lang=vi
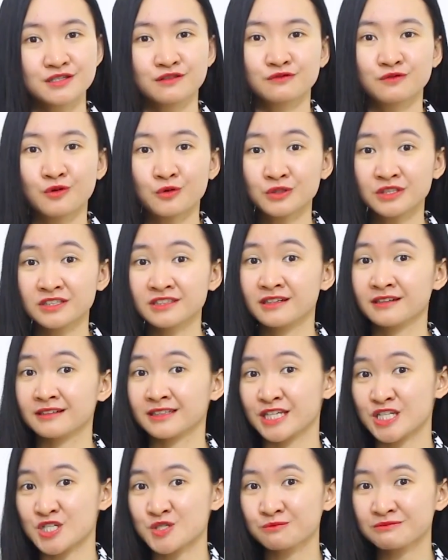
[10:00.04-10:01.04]
sự vô thường
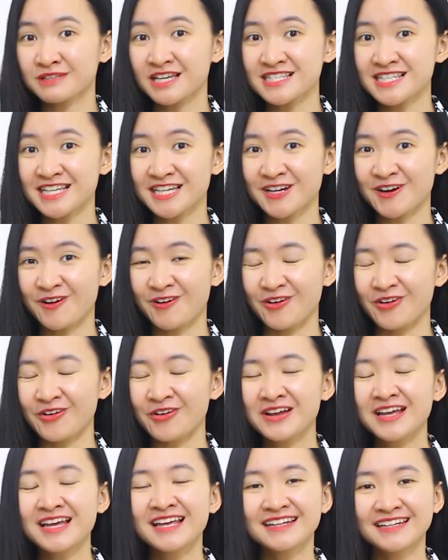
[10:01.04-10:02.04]
thì chúng ta sẽ khổ.
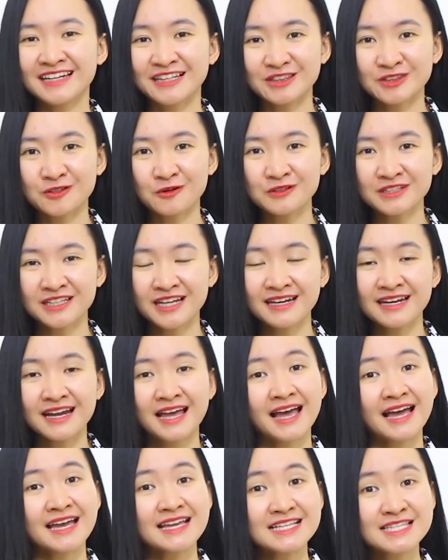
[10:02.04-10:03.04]
Nên tốt nhất
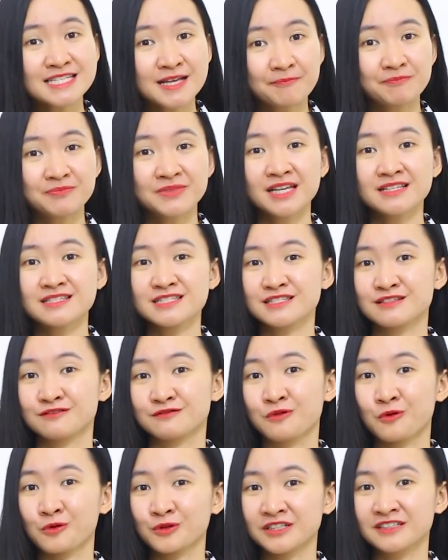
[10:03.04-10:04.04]
hãy chấp nhận sự
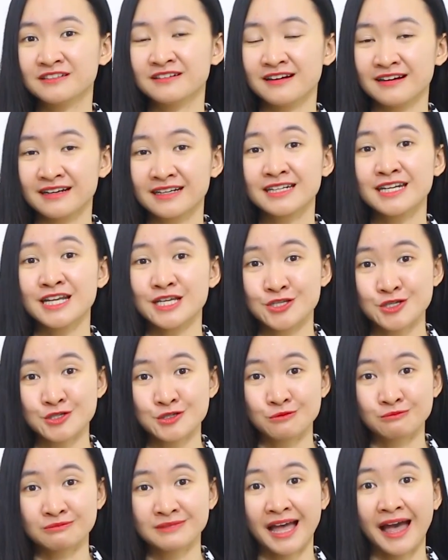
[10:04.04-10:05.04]
vô thường để cho
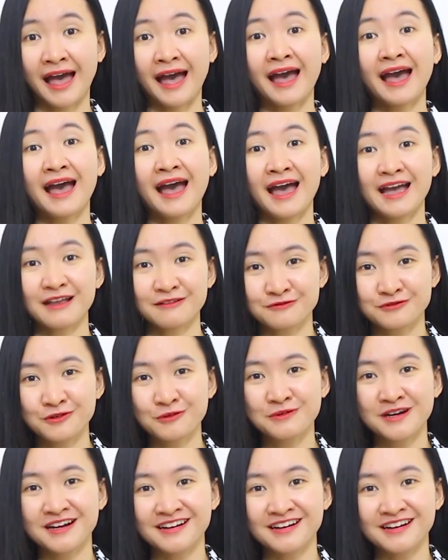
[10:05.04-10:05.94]
chúng ta hạnh phúc